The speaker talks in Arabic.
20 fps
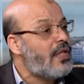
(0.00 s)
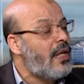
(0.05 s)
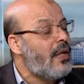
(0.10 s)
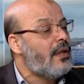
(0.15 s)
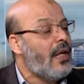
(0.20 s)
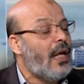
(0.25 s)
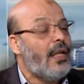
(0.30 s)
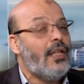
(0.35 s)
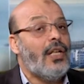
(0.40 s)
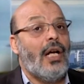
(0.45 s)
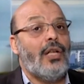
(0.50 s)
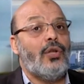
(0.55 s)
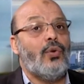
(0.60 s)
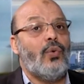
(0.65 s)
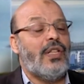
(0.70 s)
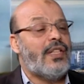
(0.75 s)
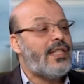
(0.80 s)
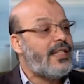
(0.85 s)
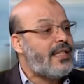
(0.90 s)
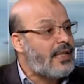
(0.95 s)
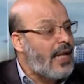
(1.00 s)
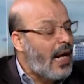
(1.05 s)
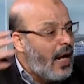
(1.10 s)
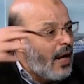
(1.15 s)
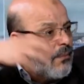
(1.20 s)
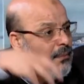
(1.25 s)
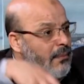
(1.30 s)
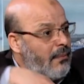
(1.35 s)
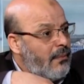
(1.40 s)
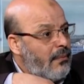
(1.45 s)
يعني عنده واحد
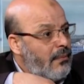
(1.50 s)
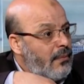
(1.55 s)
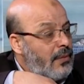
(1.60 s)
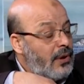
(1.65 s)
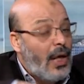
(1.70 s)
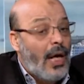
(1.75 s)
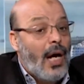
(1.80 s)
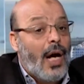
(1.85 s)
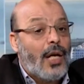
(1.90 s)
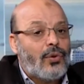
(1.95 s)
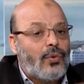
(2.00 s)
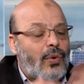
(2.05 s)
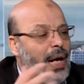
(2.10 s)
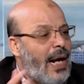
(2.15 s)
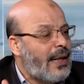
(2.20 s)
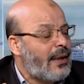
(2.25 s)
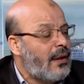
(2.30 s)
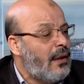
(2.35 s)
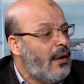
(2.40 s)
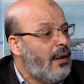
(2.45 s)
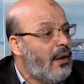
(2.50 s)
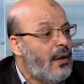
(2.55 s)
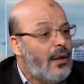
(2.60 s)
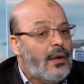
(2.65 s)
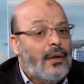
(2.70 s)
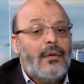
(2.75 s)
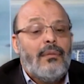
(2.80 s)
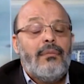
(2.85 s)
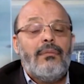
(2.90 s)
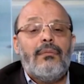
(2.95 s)
الزخم تاع ادوار
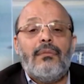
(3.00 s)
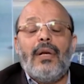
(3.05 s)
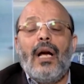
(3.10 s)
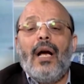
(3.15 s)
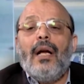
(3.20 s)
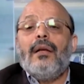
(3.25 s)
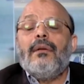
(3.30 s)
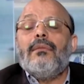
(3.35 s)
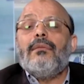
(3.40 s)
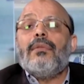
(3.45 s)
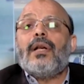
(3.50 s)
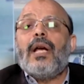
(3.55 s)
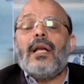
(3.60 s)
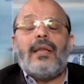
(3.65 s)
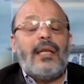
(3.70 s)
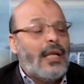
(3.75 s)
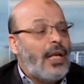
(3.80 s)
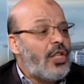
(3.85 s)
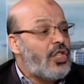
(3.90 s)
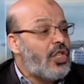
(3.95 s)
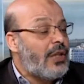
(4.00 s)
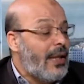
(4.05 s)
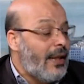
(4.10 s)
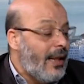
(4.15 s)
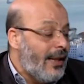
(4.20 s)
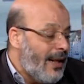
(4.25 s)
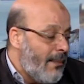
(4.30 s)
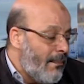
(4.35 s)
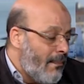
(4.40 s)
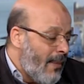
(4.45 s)
يعني, يعني كثيره جدا
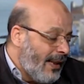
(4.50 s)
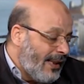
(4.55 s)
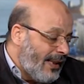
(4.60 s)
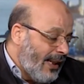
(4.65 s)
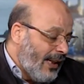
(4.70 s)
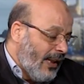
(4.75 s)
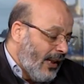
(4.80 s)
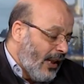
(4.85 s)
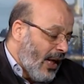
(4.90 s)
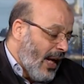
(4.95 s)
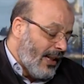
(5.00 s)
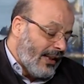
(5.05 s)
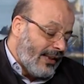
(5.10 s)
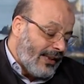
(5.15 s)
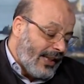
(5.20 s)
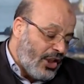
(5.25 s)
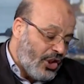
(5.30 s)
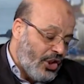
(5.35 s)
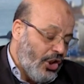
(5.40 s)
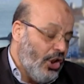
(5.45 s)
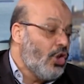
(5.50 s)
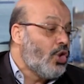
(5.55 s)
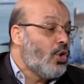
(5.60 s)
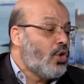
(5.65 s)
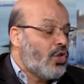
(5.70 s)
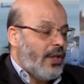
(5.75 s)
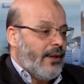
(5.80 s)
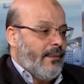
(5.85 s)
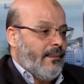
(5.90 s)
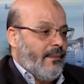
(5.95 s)
لما انت الان ترجعي
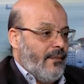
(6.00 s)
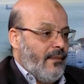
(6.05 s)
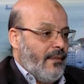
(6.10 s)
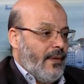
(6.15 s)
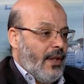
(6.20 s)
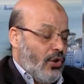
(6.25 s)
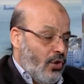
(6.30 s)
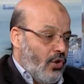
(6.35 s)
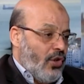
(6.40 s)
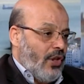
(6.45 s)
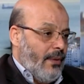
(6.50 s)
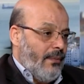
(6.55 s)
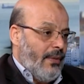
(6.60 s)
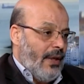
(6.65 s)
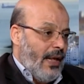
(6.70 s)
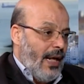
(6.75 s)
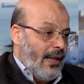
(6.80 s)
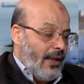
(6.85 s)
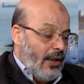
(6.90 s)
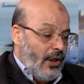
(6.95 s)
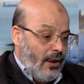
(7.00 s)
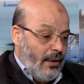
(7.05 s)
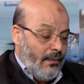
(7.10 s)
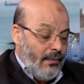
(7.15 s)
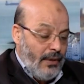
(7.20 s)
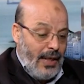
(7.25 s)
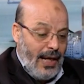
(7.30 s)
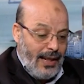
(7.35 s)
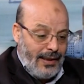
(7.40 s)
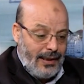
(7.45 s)
جزء جزء من هذا
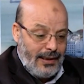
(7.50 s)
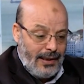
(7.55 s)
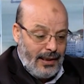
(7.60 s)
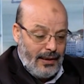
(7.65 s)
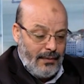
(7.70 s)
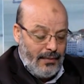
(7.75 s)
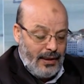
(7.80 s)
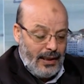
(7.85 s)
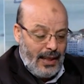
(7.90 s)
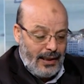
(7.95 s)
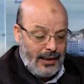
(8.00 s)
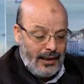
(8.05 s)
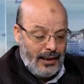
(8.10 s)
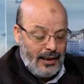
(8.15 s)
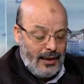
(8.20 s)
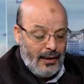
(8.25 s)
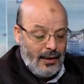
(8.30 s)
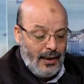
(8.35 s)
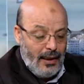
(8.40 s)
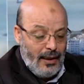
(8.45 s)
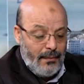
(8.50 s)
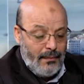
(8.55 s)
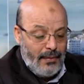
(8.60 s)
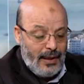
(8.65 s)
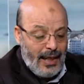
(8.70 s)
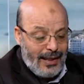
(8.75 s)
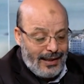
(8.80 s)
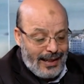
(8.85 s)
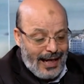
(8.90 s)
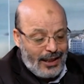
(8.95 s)
من هذا من هذا من
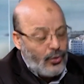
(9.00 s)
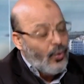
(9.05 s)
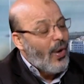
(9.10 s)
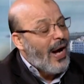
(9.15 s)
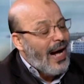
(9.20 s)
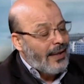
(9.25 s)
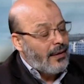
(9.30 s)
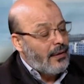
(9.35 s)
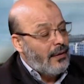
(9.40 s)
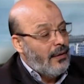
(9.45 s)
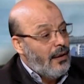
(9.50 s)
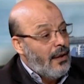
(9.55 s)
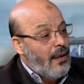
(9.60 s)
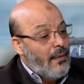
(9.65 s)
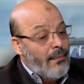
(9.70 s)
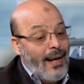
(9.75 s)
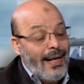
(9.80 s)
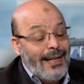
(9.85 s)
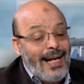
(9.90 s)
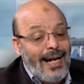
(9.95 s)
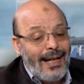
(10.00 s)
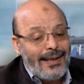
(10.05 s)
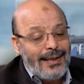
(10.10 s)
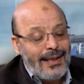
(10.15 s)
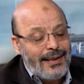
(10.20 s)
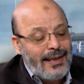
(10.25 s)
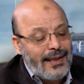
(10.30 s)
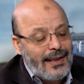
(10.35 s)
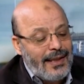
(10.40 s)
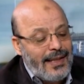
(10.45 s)
هذا الادوار معناها
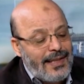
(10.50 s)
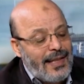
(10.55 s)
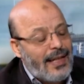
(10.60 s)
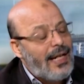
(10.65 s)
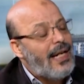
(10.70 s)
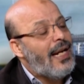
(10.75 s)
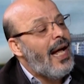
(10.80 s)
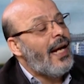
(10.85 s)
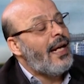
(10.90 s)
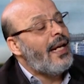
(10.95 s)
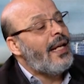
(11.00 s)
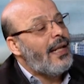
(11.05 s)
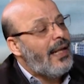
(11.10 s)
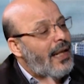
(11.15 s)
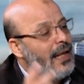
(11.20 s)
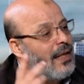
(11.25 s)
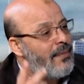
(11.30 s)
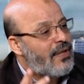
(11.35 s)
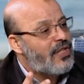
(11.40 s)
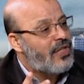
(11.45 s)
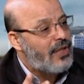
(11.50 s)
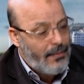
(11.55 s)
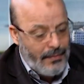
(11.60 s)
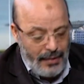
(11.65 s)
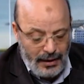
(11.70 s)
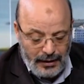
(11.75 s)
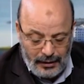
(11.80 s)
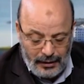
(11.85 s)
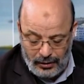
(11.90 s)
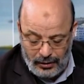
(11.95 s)
عطيتي الرساله الحقيقيه للمسجد
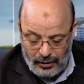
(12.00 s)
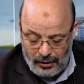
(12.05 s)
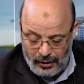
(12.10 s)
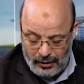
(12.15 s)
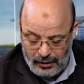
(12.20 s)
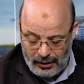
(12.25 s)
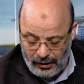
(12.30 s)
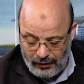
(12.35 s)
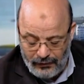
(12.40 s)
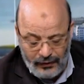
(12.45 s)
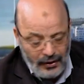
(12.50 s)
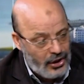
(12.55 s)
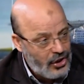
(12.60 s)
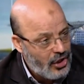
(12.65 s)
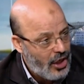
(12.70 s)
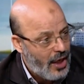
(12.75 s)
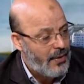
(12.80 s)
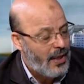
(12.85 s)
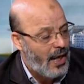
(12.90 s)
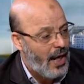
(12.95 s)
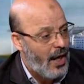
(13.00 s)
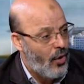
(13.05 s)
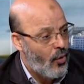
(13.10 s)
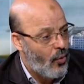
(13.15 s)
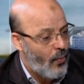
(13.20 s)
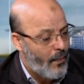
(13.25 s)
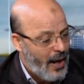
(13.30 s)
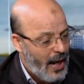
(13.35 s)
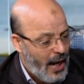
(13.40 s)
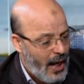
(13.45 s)
لما تديري فيه جامعه
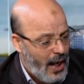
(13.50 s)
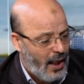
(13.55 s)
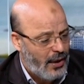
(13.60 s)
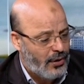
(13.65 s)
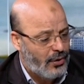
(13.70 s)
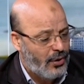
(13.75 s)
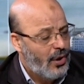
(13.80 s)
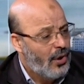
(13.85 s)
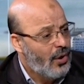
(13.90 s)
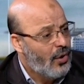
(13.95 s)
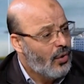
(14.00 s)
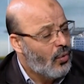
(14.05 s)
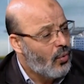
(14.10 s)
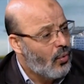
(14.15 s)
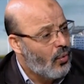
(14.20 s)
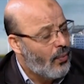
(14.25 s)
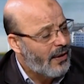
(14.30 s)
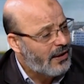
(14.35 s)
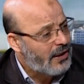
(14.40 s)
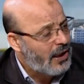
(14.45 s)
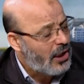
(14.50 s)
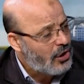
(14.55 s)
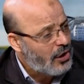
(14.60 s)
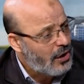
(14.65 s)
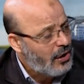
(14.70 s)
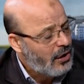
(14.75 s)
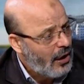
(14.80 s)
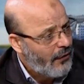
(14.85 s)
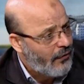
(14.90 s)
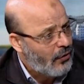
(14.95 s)
ومعهد نعم. ومدرسه
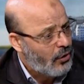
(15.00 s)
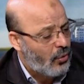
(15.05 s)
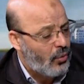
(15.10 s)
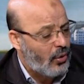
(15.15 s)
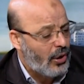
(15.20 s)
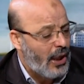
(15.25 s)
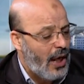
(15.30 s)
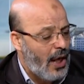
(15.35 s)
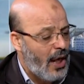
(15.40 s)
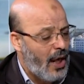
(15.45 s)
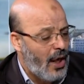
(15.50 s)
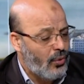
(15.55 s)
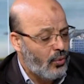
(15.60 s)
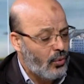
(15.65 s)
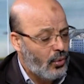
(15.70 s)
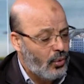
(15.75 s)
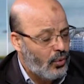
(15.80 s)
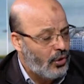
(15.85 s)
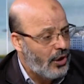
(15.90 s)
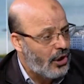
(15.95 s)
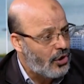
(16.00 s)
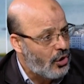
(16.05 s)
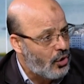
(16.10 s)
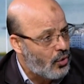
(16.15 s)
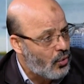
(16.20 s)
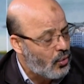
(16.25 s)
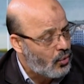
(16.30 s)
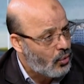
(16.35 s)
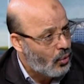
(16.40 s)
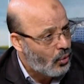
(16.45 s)
لتحفيظ القران ويعودوا الناس
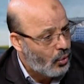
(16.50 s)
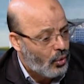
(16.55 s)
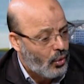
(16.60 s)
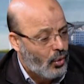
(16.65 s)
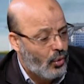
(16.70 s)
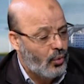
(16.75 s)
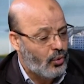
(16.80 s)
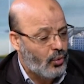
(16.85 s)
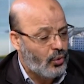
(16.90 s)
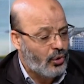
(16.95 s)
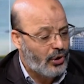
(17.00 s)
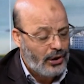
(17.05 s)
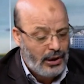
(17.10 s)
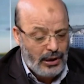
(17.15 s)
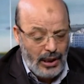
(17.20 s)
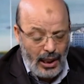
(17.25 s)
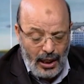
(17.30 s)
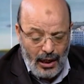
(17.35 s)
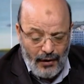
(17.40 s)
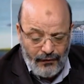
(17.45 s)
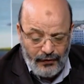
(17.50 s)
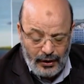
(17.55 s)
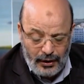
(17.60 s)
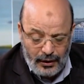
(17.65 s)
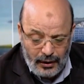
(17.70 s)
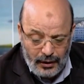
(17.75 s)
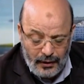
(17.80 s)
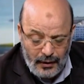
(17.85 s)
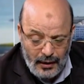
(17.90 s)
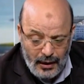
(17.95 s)
يجوا يزوروه وتعود تتلاقى
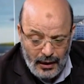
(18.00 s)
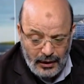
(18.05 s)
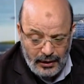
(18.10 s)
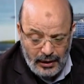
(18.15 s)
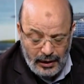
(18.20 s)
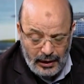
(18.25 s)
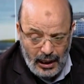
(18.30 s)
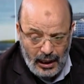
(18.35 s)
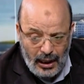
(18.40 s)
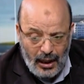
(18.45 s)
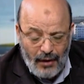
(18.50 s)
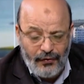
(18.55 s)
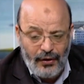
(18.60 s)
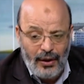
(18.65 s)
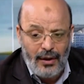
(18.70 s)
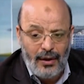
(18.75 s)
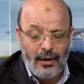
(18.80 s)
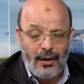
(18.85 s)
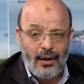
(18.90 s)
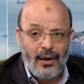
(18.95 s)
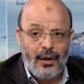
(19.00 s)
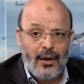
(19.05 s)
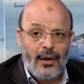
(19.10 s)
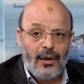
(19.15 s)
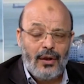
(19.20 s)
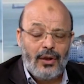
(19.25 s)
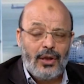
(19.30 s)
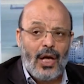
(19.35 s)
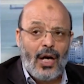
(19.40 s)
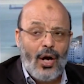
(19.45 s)
فيه تتلاقى فيه
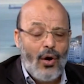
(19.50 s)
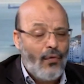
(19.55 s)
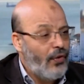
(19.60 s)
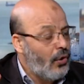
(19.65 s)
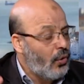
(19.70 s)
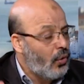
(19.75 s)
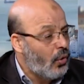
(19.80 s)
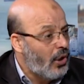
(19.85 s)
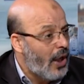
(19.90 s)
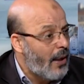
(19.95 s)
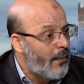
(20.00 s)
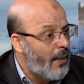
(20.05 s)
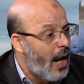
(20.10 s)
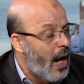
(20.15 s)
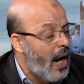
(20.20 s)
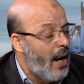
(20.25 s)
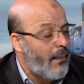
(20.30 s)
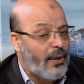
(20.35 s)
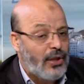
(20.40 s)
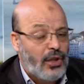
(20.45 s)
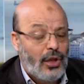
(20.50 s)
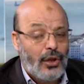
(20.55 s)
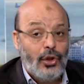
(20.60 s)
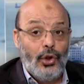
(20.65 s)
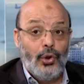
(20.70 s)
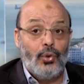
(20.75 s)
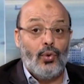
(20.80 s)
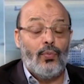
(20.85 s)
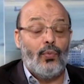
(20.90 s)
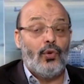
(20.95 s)
يتلاقوا فيه العلماء مثلا
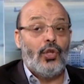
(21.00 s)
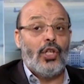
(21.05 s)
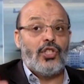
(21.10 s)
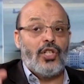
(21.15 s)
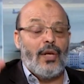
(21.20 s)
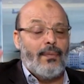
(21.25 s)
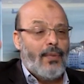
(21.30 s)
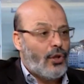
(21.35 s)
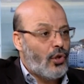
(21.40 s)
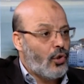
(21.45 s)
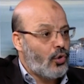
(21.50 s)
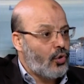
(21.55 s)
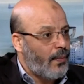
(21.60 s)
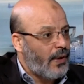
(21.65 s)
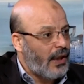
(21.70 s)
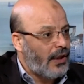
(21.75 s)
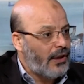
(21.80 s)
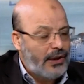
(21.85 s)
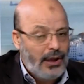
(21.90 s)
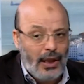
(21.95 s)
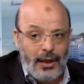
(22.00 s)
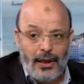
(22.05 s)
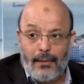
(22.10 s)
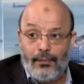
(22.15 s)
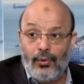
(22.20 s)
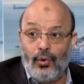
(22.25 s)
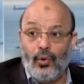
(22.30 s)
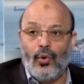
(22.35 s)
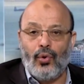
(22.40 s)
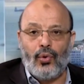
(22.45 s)
نحيوا المناسبات الكبرى نتاعنا
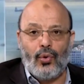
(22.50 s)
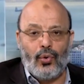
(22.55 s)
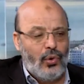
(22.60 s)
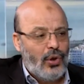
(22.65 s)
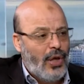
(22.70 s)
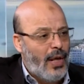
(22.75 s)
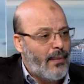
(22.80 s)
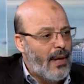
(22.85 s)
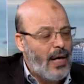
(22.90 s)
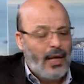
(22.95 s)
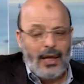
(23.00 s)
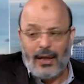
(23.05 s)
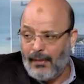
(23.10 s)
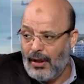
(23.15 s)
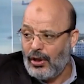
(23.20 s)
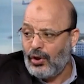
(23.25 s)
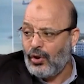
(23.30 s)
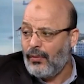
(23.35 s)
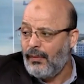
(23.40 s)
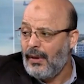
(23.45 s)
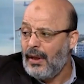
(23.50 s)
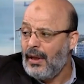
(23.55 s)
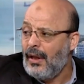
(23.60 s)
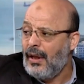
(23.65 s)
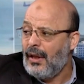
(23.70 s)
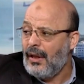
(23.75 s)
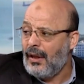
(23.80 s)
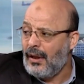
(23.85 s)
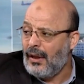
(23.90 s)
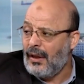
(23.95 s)
بحضور علماء كما اليوم
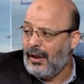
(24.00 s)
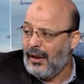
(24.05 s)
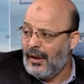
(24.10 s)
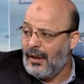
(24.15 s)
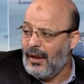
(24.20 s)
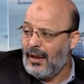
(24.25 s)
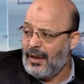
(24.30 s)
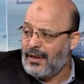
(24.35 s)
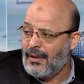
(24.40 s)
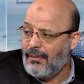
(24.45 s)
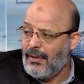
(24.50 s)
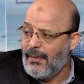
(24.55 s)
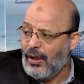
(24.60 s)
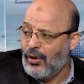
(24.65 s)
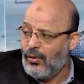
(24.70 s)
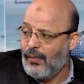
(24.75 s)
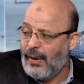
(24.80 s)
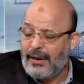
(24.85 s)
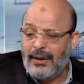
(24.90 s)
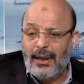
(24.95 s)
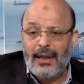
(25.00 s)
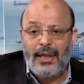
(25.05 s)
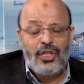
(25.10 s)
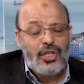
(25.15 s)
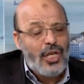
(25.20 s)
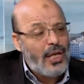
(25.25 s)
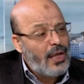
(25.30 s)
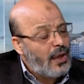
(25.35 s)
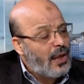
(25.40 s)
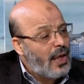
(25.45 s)
آه حسب المعلومات تاعي
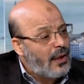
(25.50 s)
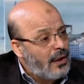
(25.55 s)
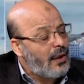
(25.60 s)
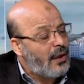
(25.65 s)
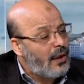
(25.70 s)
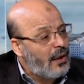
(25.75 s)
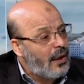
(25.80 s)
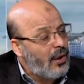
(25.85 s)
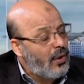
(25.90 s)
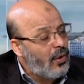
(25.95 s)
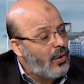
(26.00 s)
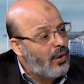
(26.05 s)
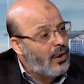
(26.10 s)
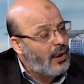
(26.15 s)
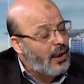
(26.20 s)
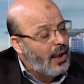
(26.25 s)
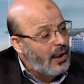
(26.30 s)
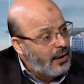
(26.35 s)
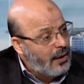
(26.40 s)
جايين كثير آه، يعني